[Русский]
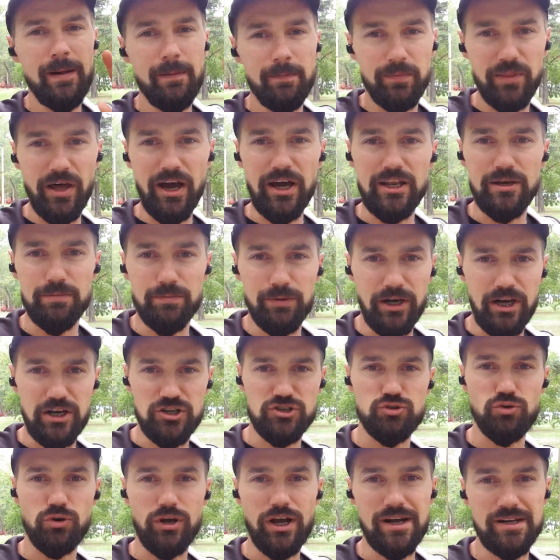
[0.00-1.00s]
Далее
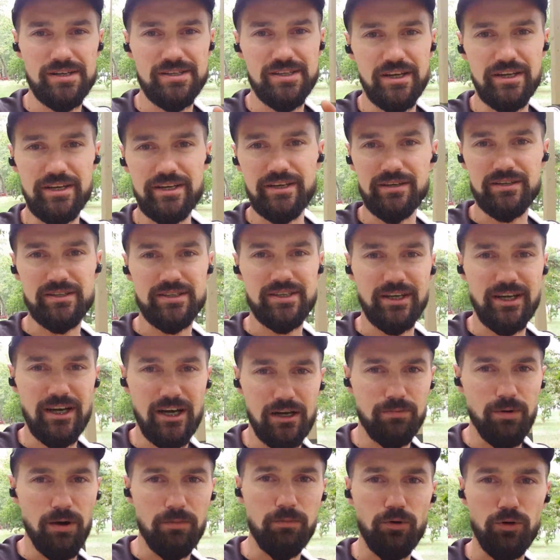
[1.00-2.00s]
покажу, как зарегаться, как
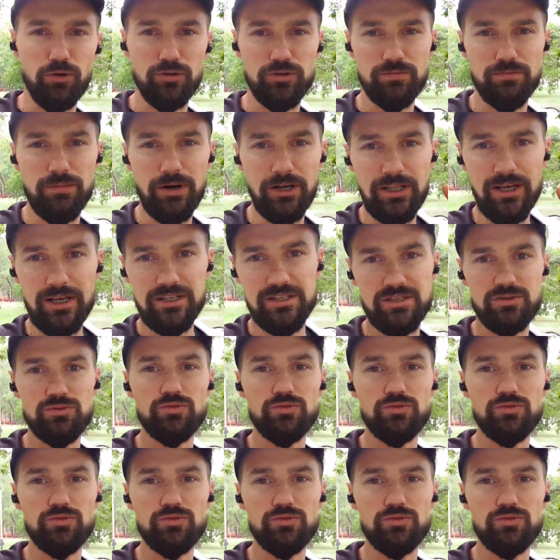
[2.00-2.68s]
пополнить баланс,